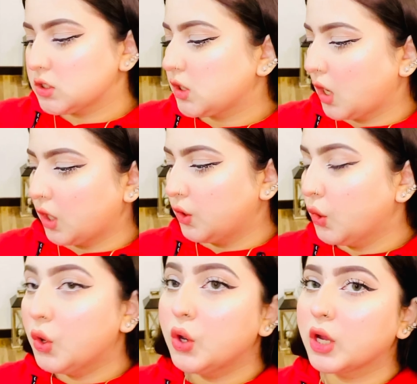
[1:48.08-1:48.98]
तैयार
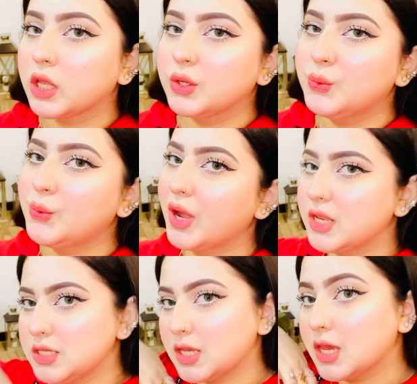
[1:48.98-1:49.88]
हो गई हूँ
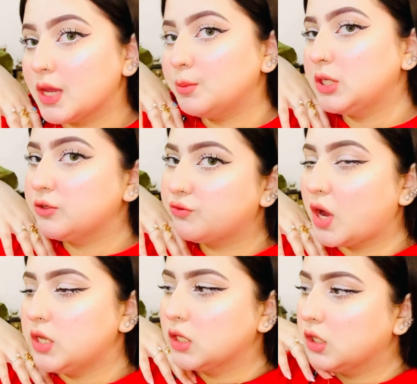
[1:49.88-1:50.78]
एंड ये है मेरी
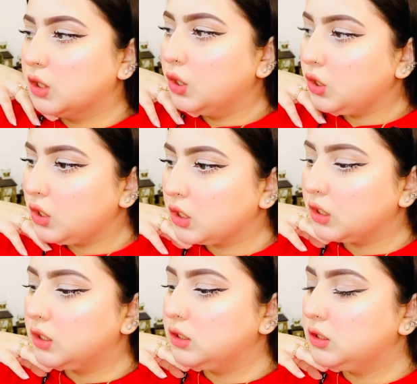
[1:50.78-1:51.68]
फाइनल लुक
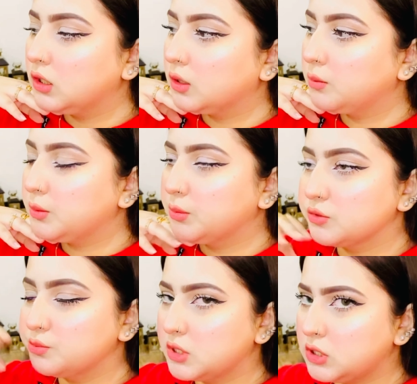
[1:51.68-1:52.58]
एंड अभी
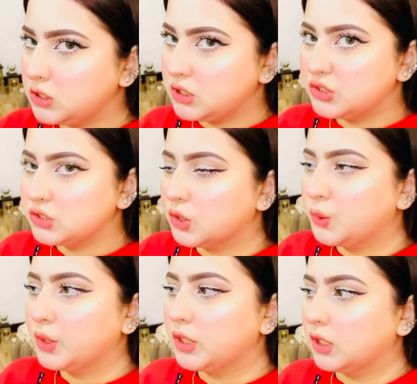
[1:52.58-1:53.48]
बस मैं नीचे
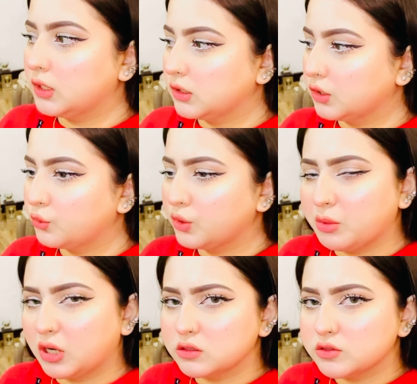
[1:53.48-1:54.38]
जाऊँगी एंड देखूँगी
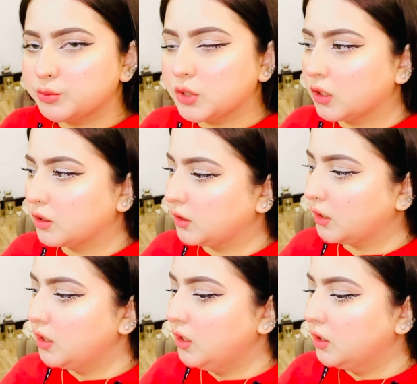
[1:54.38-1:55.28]
बाकी सब क्या करें
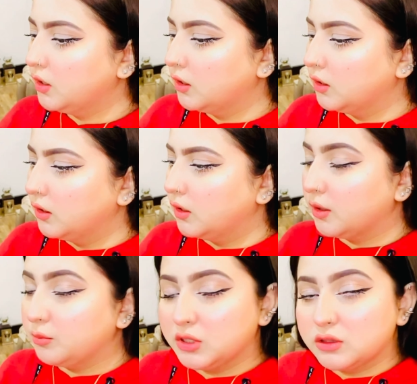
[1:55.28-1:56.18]

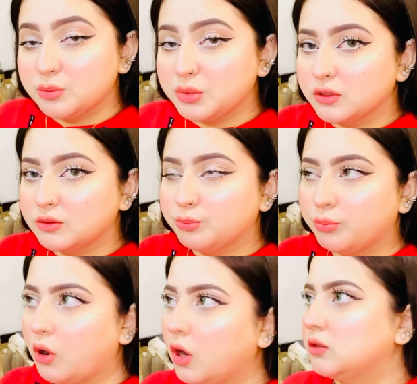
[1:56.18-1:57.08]
एंड मेरी तबीयत
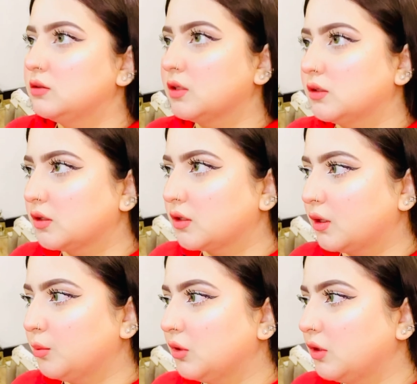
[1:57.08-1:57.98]
बहुत ही ज़्यादा
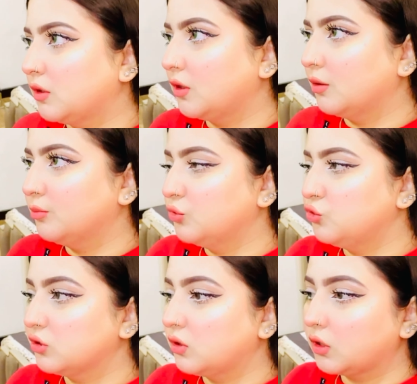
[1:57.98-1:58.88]
ख़राब है लाइक like,
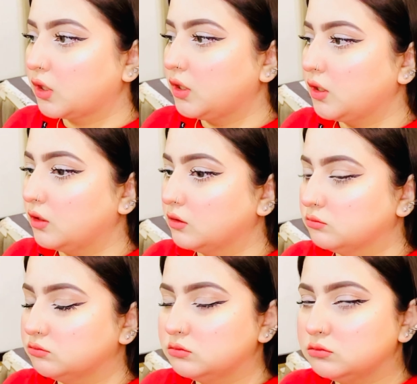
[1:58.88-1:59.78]
मुझे था कि
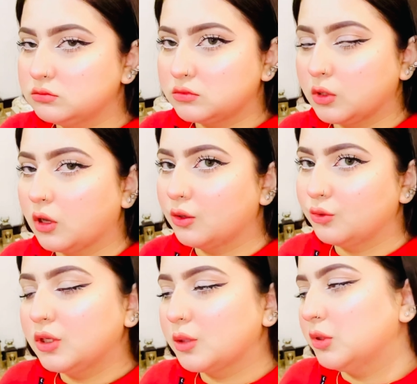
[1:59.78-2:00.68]
तैयार
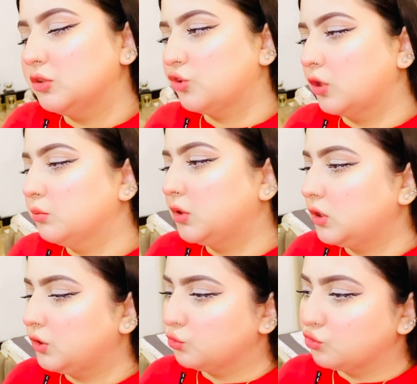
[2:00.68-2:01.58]
होने के बाद शायद मैं
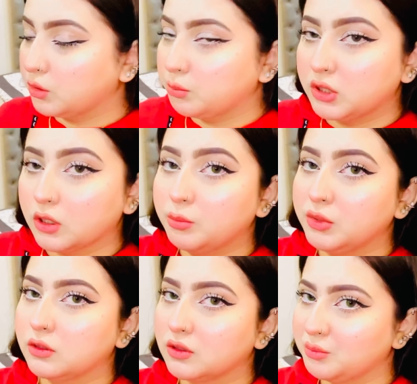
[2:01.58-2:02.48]
ठीक हो जाऊँगी बट अभी
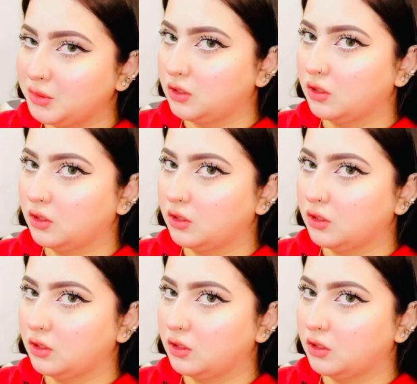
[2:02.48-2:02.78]
तक मेरा